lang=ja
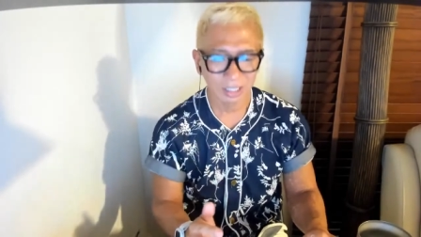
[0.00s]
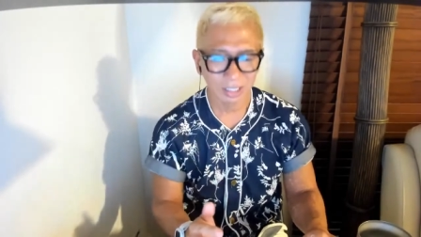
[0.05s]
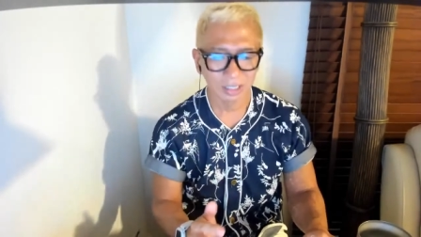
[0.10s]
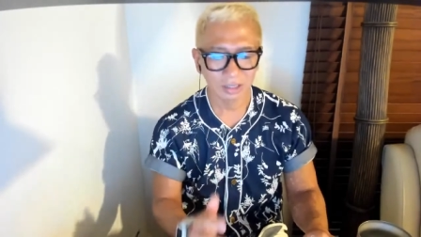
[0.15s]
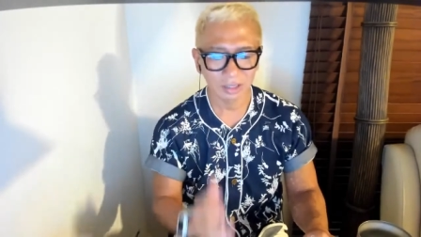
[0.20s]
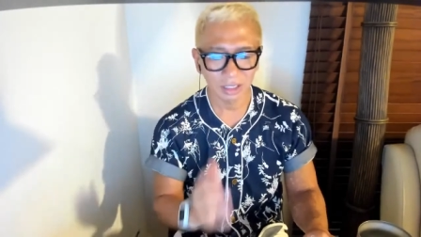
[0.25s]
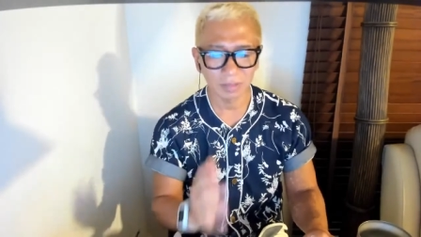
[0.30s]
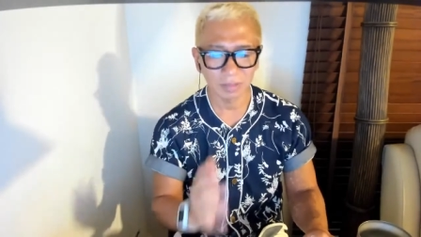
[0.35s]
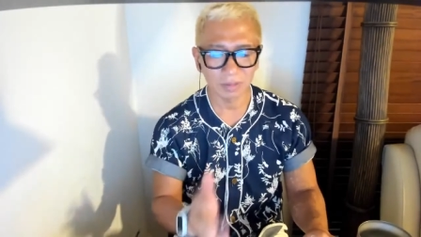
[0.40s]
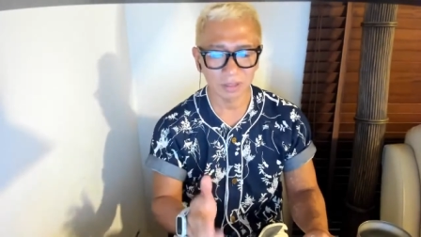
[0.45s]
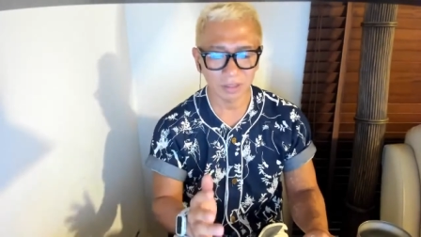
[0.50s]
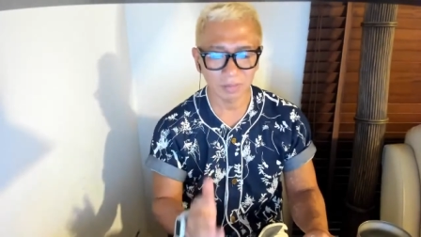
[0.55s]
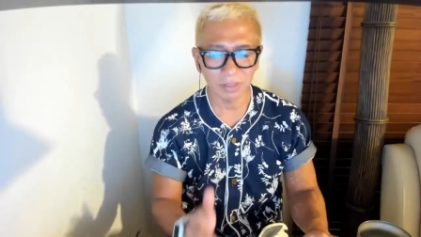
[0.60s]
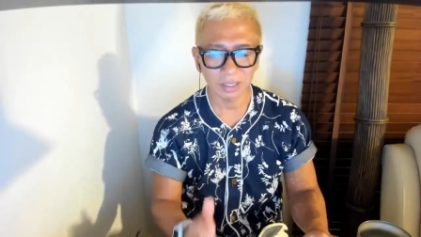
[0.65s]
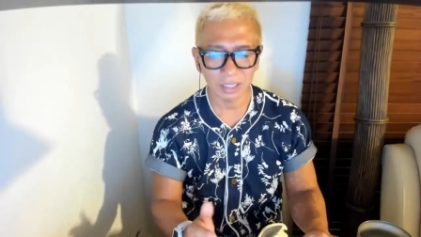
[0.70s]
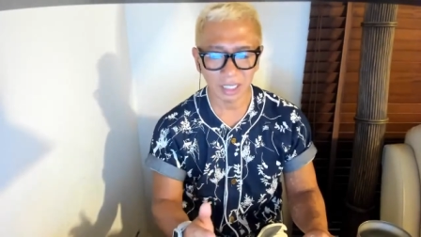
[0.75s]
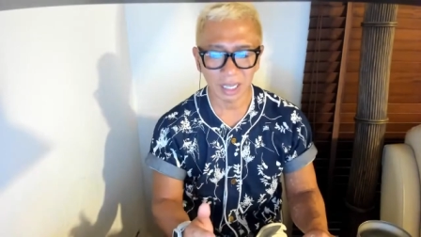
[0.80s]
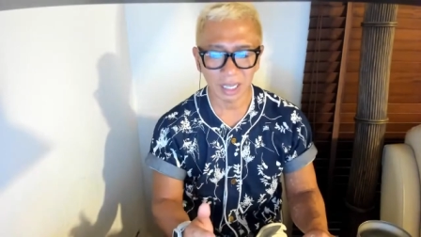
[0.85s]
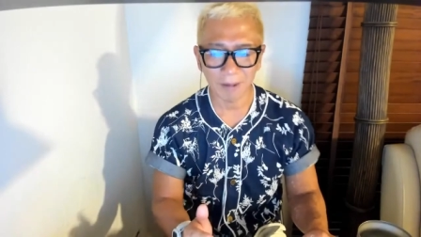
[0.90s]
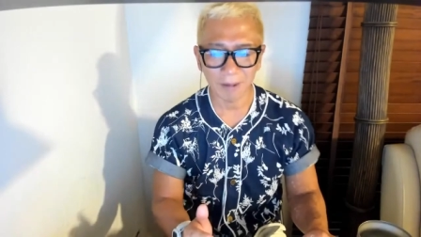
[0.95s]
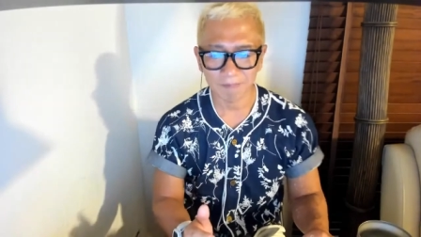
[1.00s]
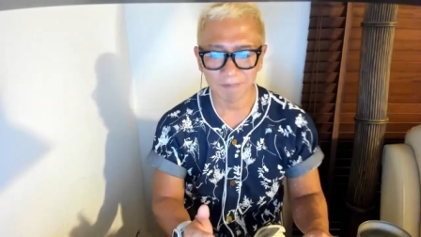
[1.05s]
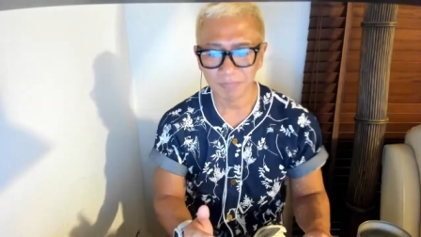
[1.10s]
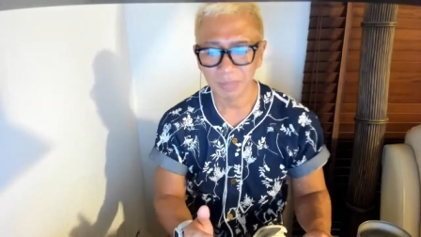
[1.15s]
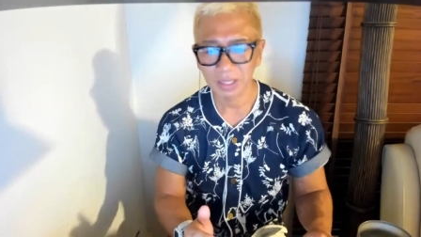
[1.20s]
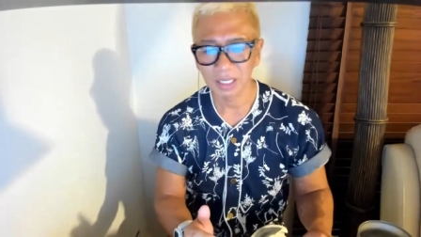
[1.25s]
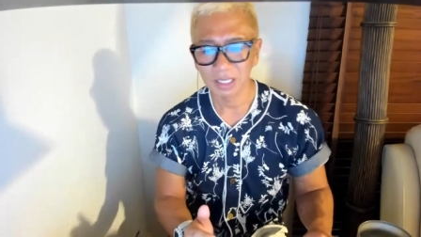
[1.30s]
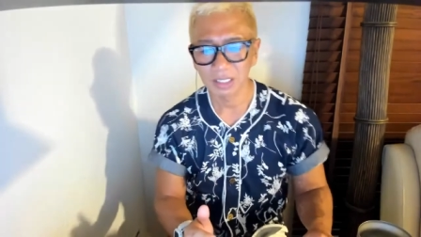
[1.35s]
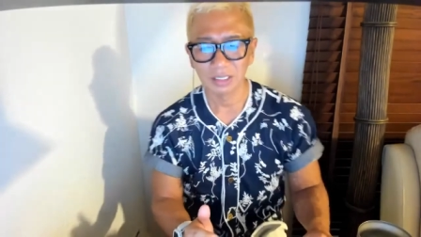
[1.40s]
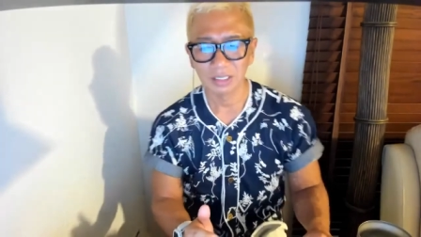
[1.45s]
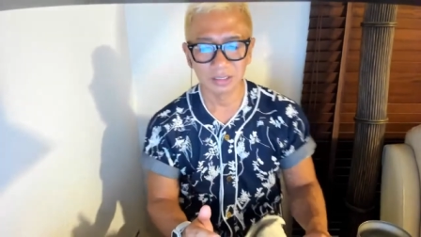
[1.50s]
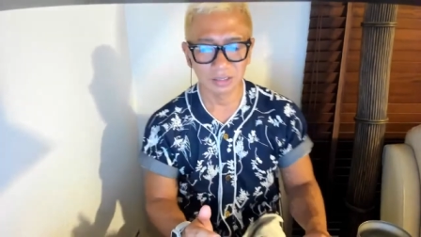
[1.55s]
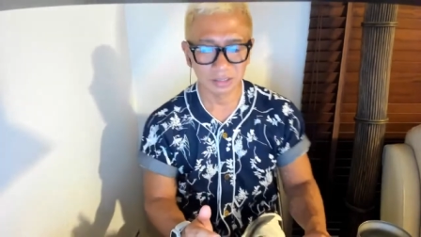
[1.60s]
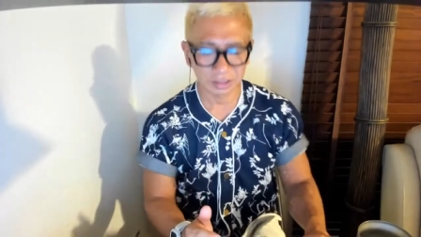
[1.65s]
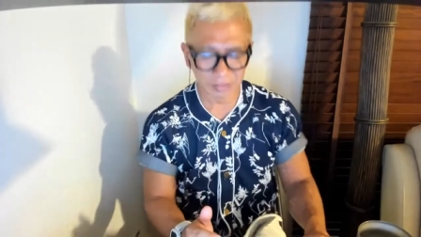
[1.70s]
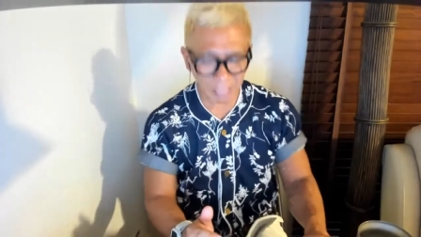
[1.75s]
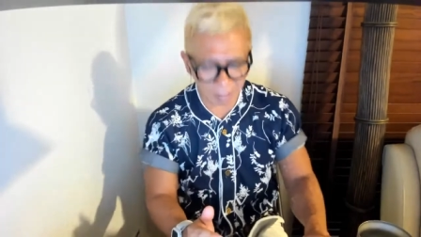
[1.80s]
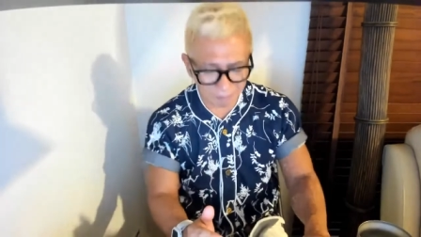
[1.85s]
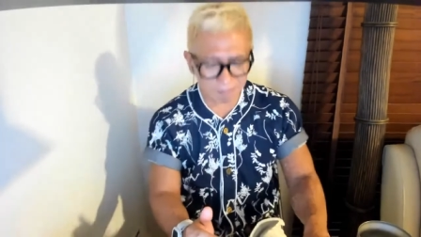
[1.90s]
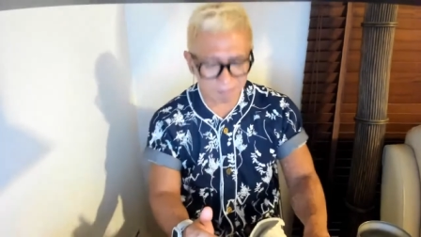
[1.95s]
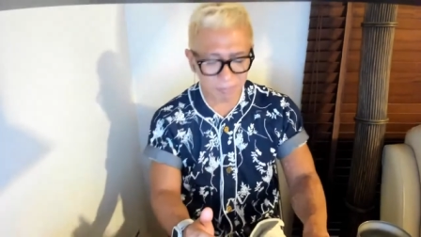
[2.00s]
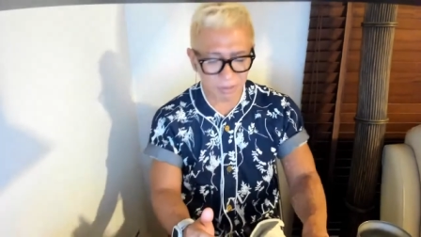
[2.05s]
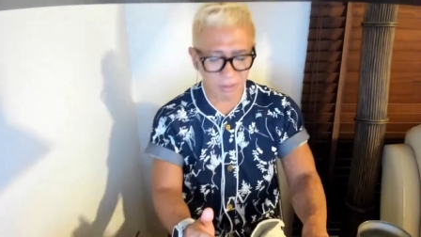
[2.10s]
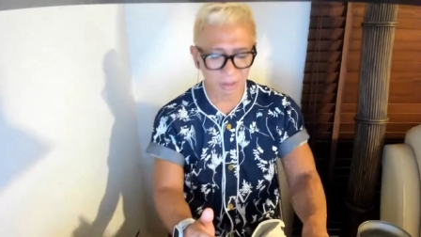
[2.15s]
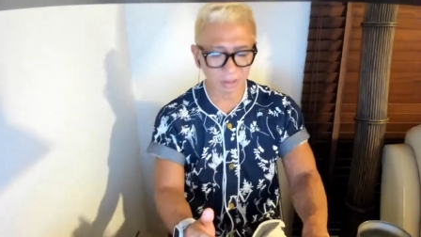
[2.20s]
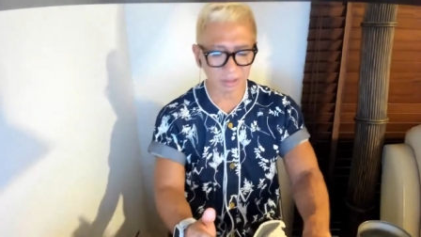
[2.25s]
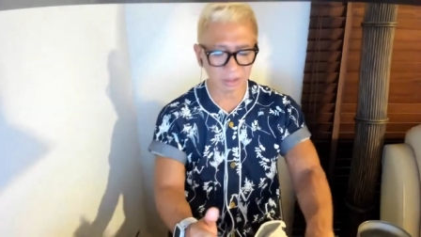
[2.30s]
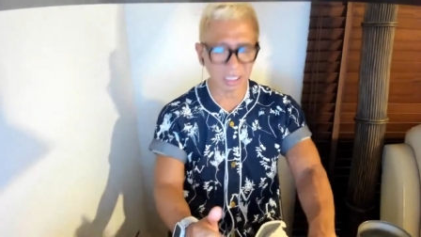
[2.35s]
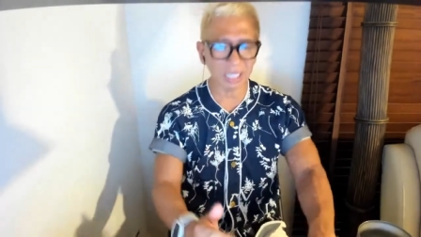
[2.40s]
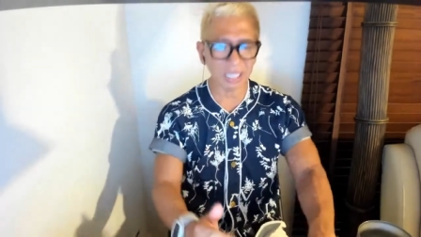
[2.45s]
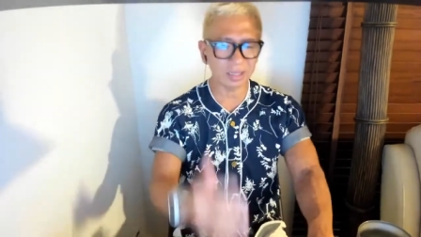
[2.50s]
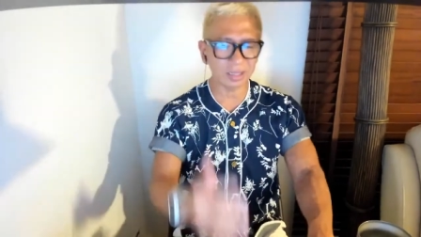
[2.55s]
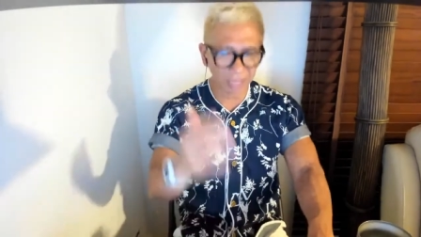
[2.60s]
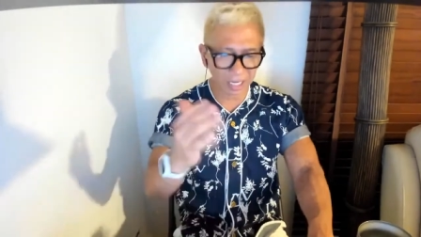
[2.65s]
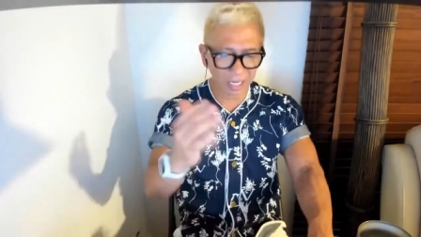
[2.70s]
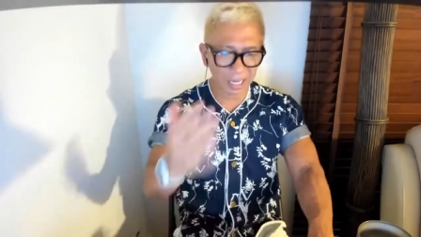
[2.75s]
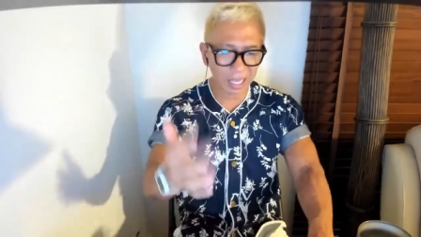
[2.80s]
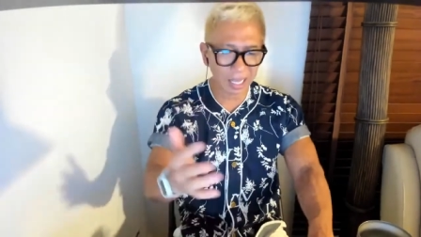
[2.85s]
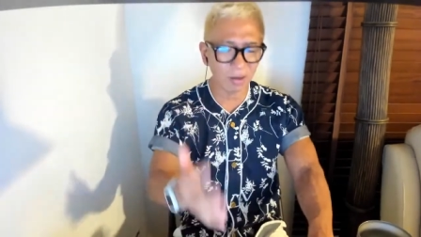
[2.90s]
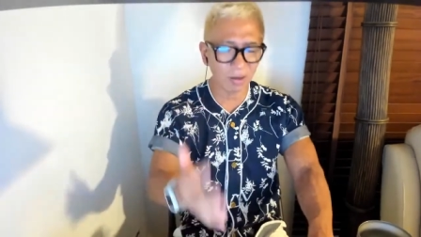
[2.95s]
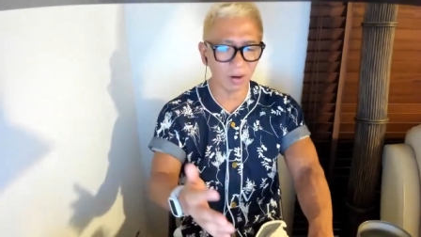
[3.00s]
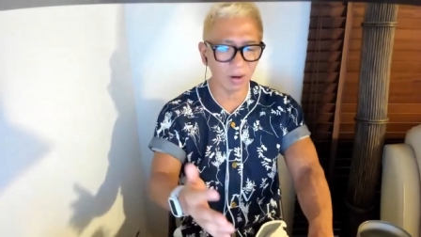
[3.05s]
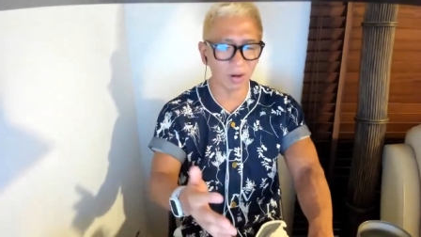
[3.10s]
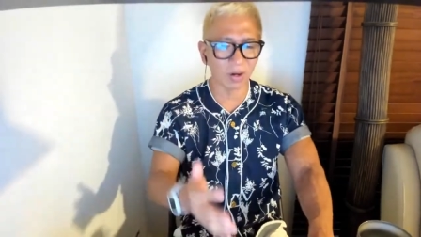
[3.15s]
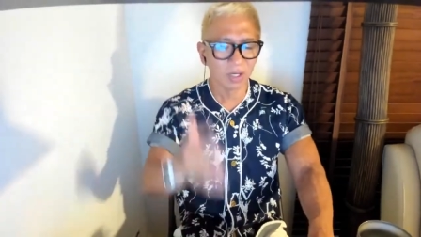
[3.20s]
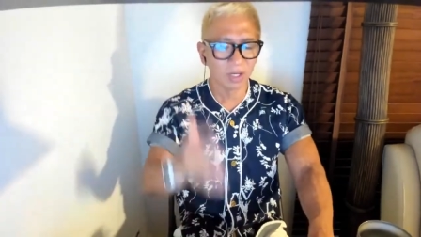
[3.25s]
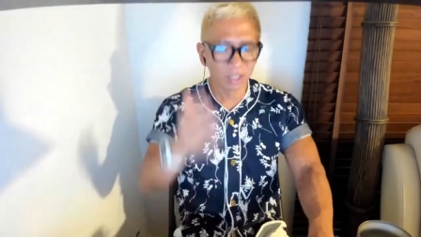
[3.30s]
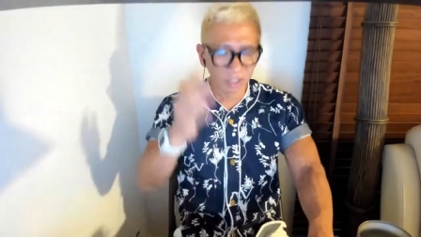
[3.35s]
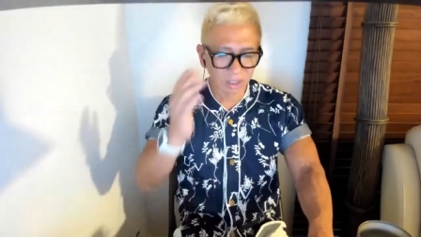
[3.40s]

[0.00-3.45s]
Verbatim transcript: そういうのも含めて、全部てってれを、